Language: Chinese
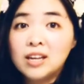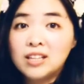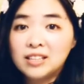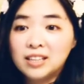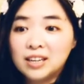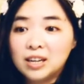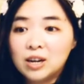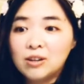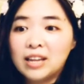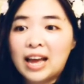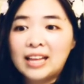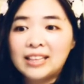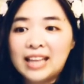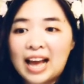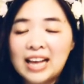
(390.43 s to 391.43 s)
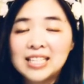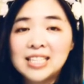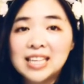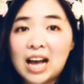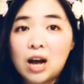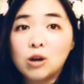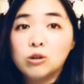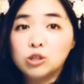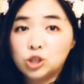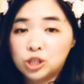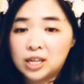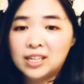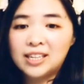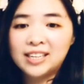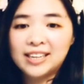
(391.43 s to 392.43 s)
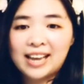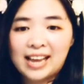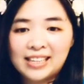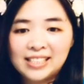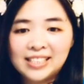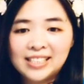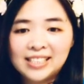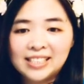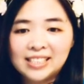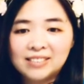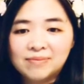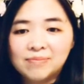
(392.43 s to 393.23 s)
能够来打扫整理干净。